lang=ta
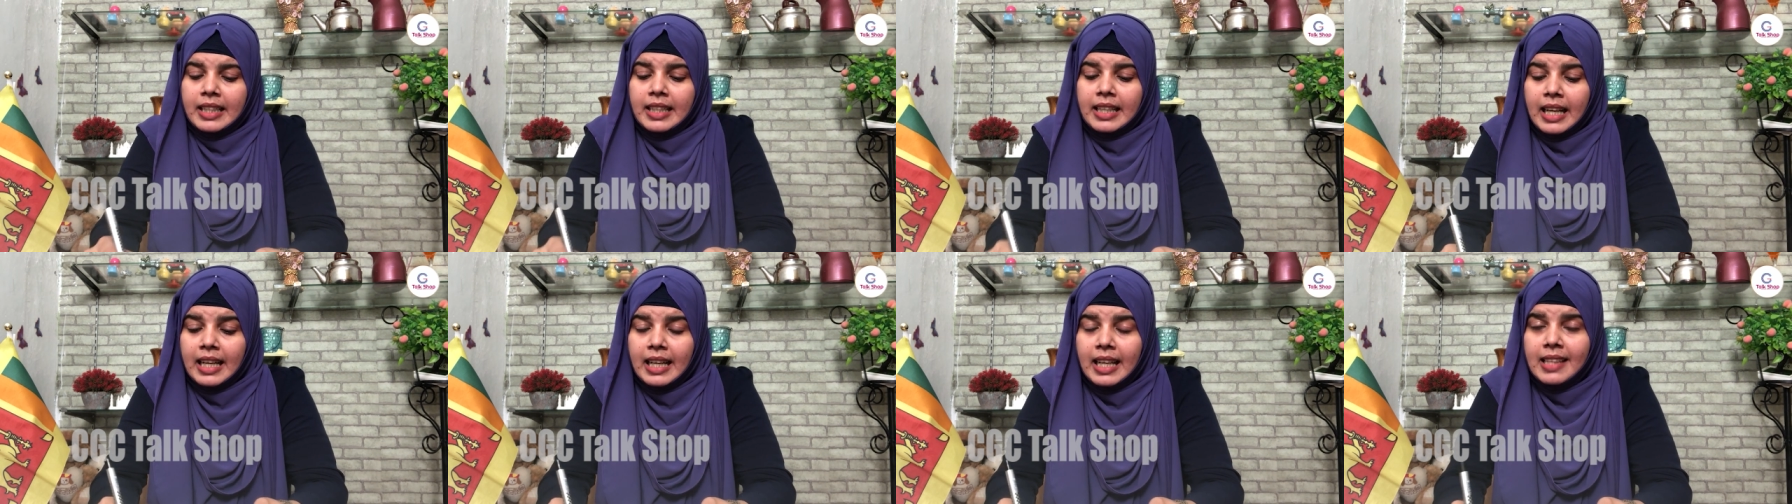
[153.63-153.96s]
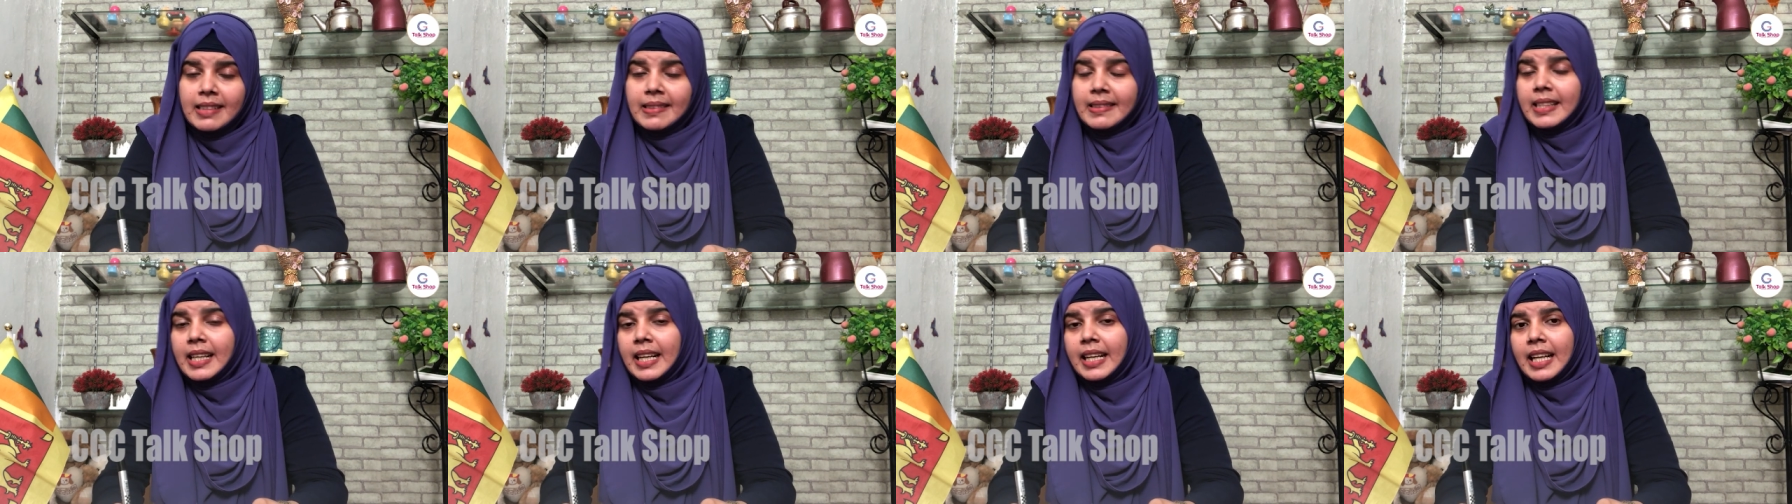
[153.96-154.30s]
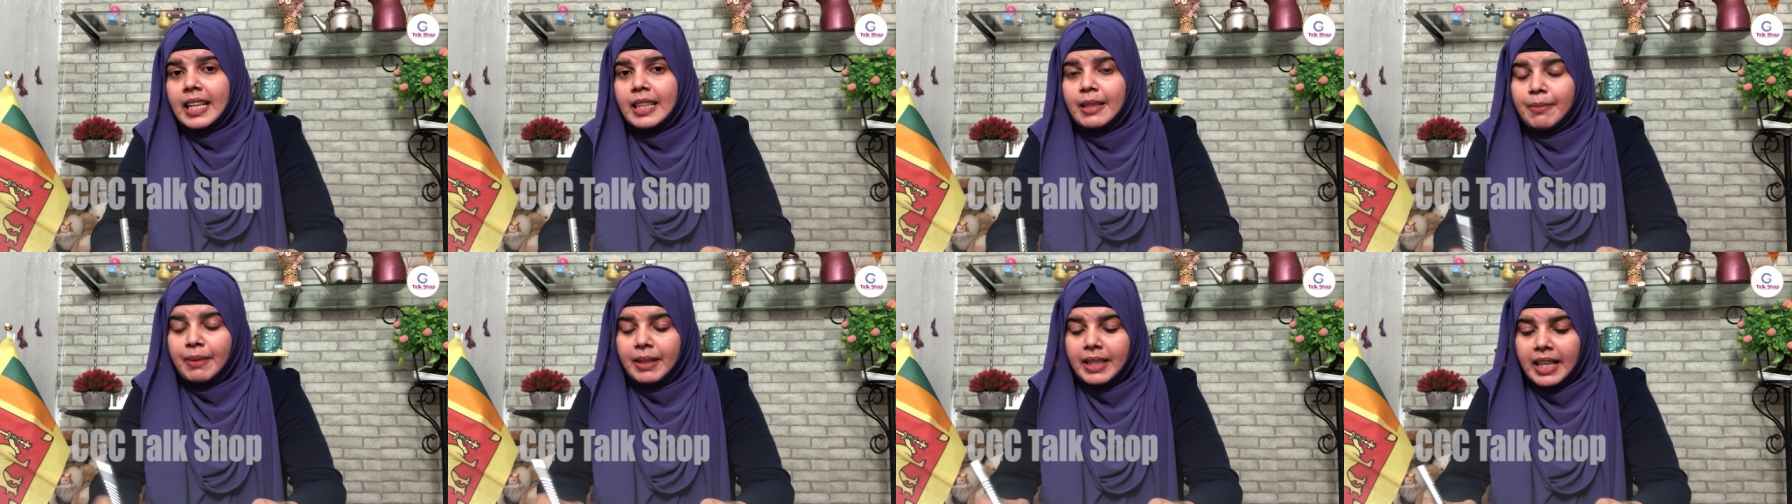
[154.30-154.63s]
டலஸ்
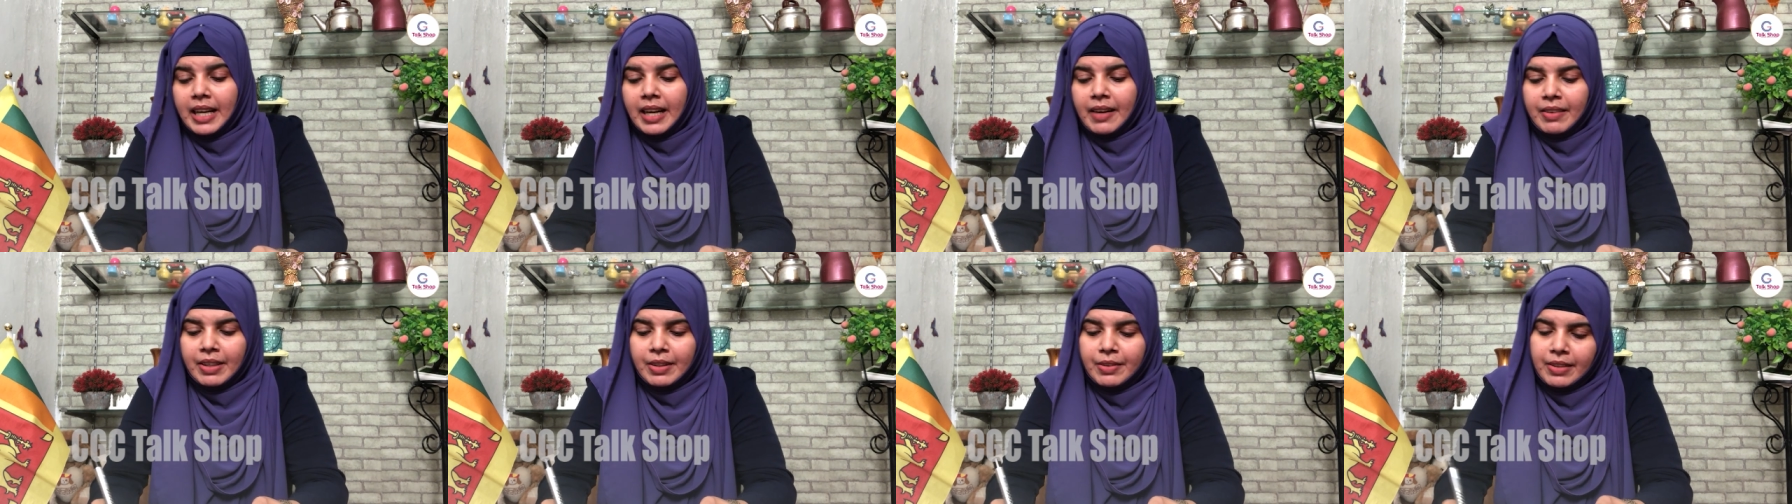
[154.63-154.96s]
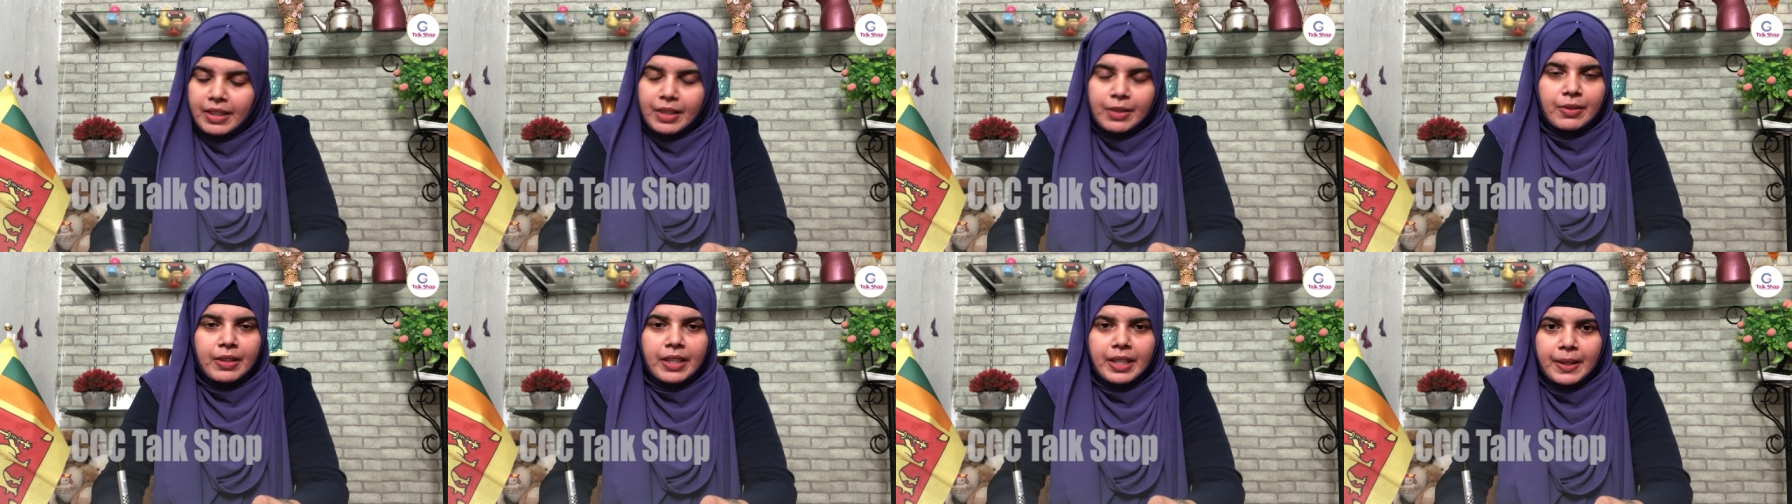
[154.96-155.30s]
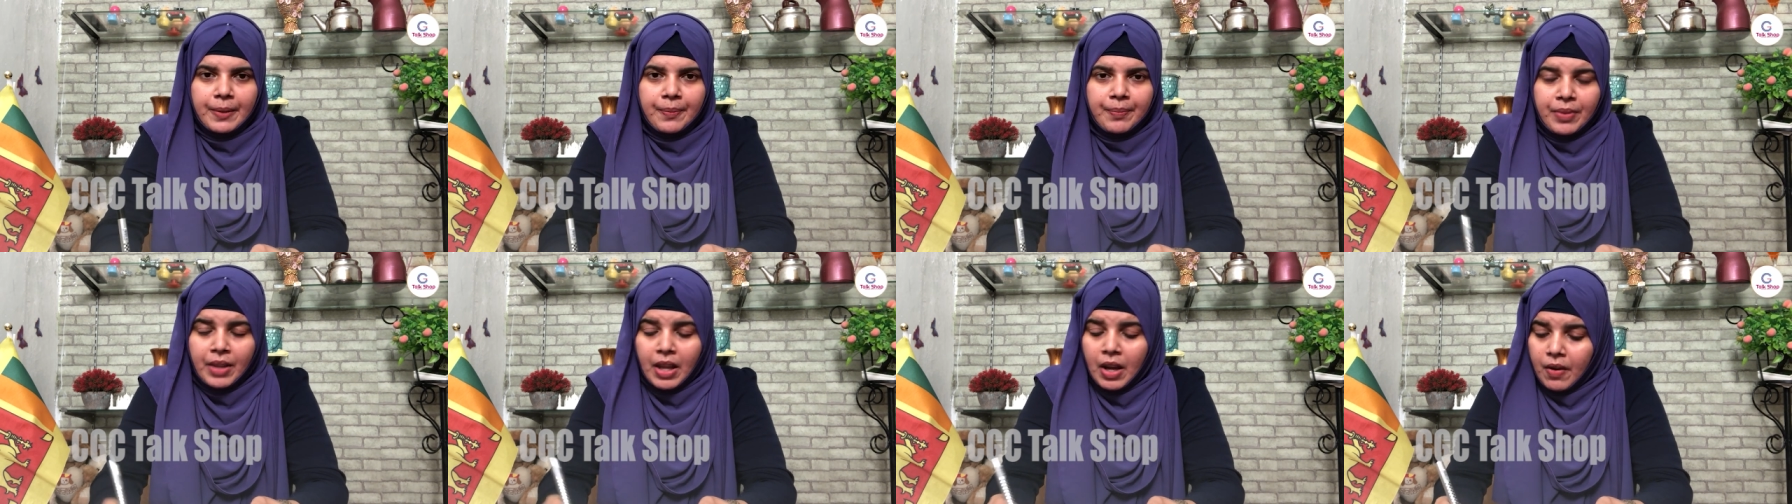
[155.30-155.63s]
ஜனாதிபதி அவர் வருவார்